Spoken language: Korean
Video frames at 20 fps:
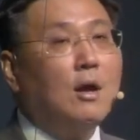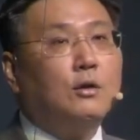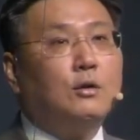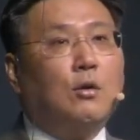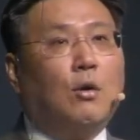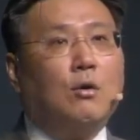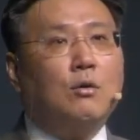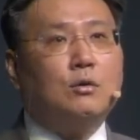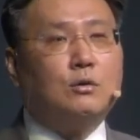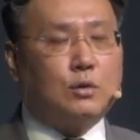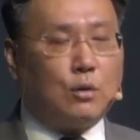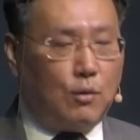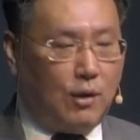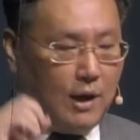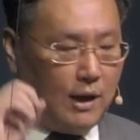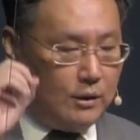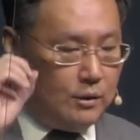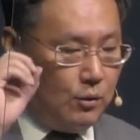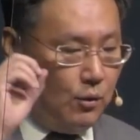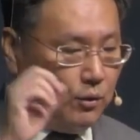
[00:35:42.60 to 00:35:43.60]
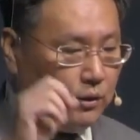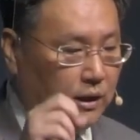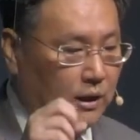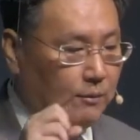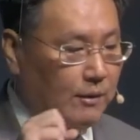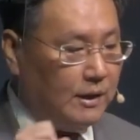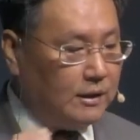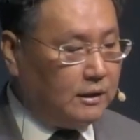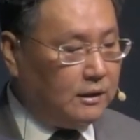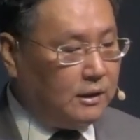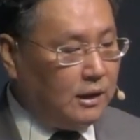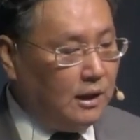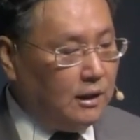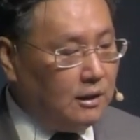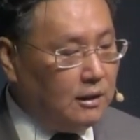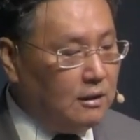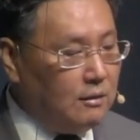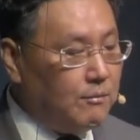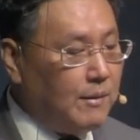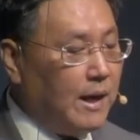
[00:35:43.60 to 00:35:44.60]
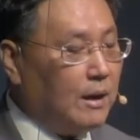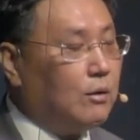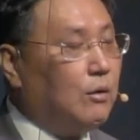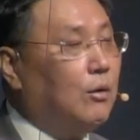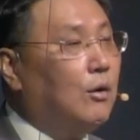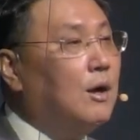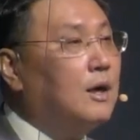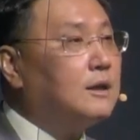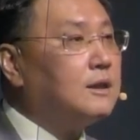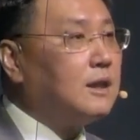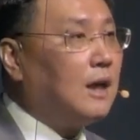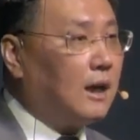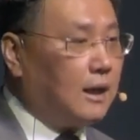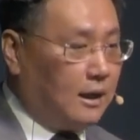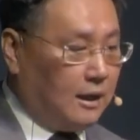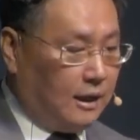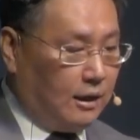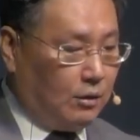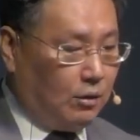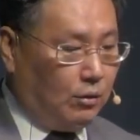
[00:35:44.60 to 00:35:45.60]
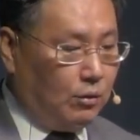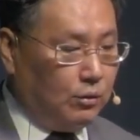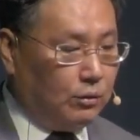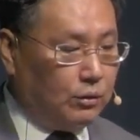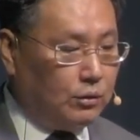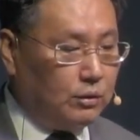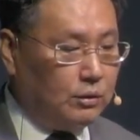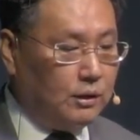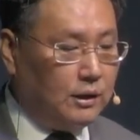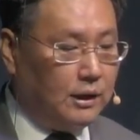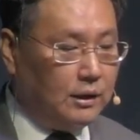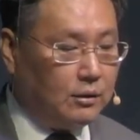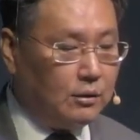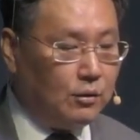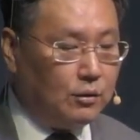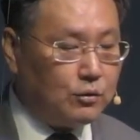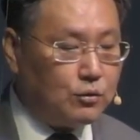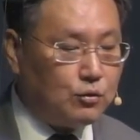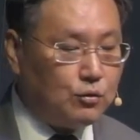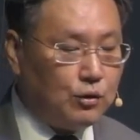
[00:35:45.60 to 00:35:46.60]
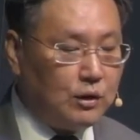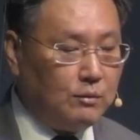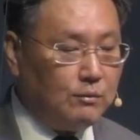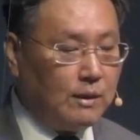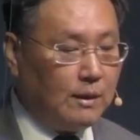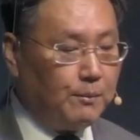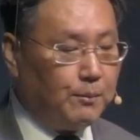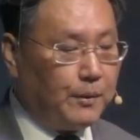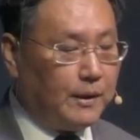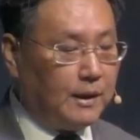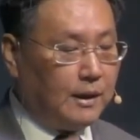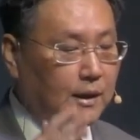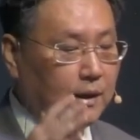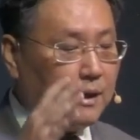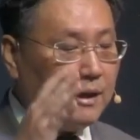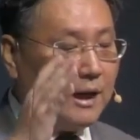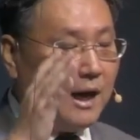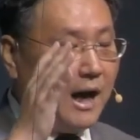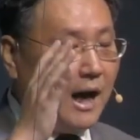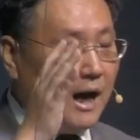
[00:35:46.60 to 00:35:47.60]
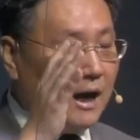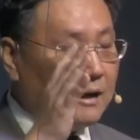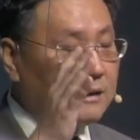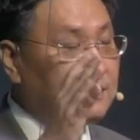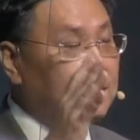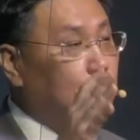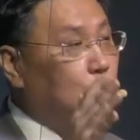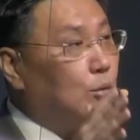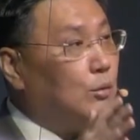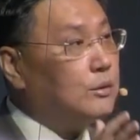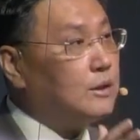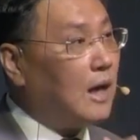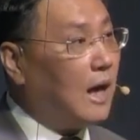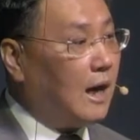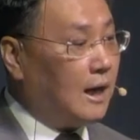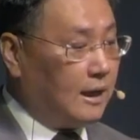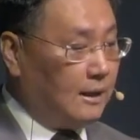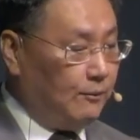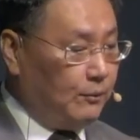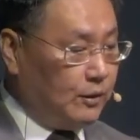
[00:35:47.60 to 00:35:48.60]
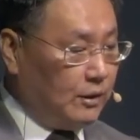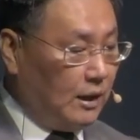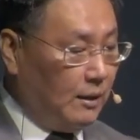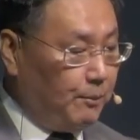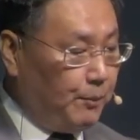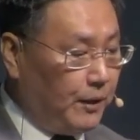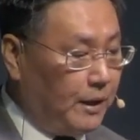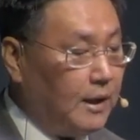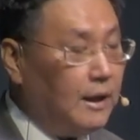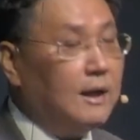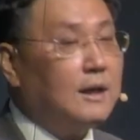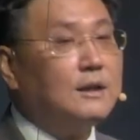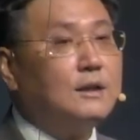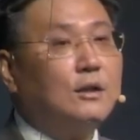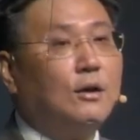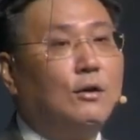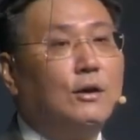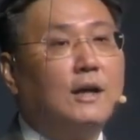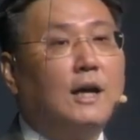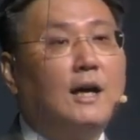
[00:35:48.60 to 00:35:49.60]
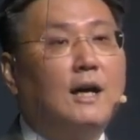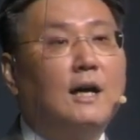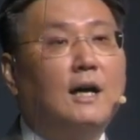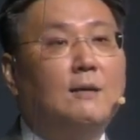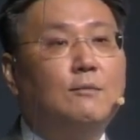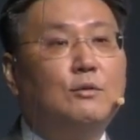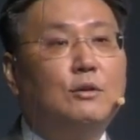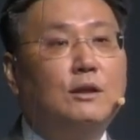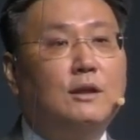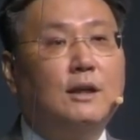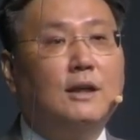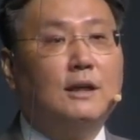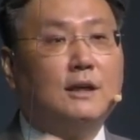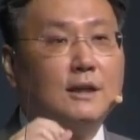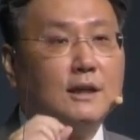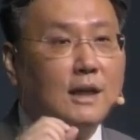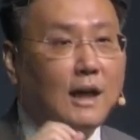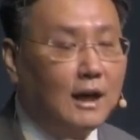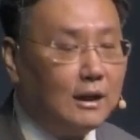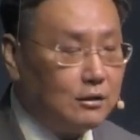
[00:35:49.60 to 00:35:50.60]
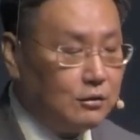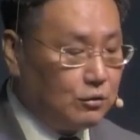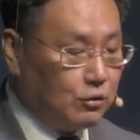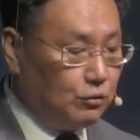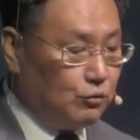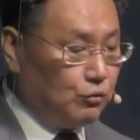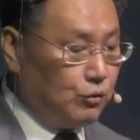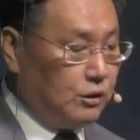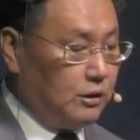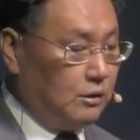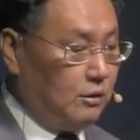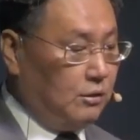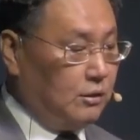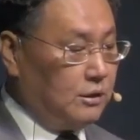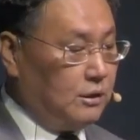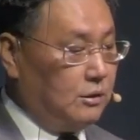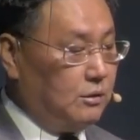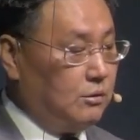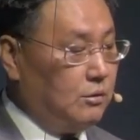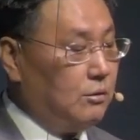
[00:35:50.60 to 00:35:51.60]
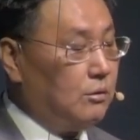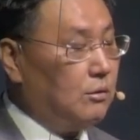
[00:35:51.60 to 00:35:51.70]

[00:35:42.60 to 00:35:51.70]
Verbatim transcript: 용서와 용납의 띠를 메고 사랑의 코트를 입고 주님 앞에 또 사람들 앞에 서야 함을 가르쳐 주시는 것이죠.